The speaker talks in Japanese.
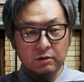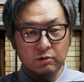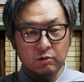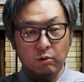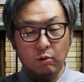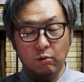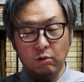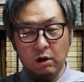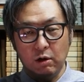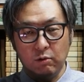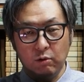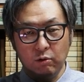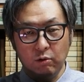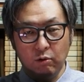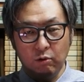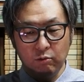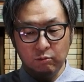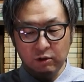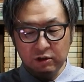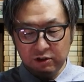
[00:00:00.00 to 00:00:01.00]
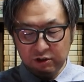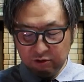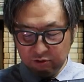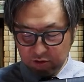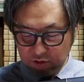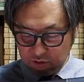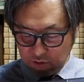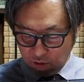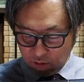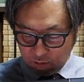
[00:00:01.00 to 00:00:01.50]
ところがこのお召し
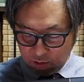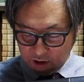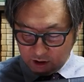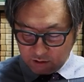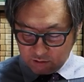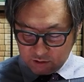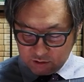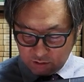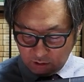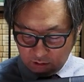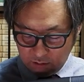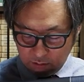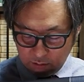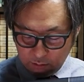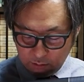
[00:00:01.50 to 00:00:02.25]
抜きと呼ばれる糸、